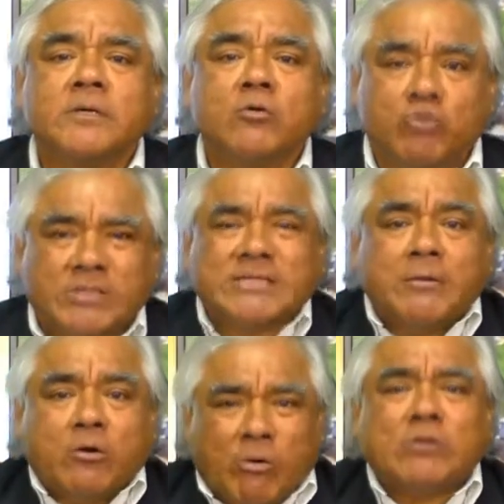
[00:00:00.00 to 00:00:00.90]
¿Usted
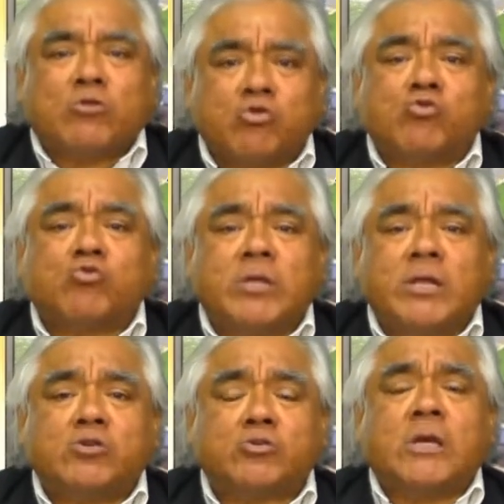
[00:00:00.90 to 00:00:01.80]
sabe cuántos son sus
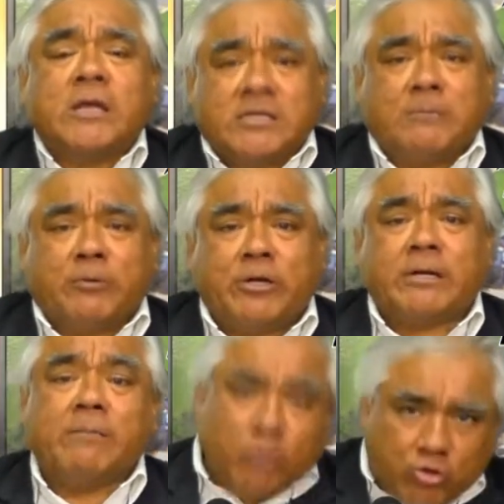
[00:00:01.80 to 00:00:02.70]
derechos si, por
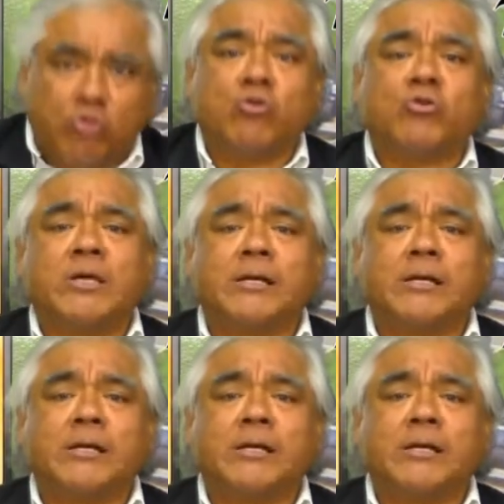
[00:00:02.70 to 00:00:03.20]
ejemplo, Dios no quiera,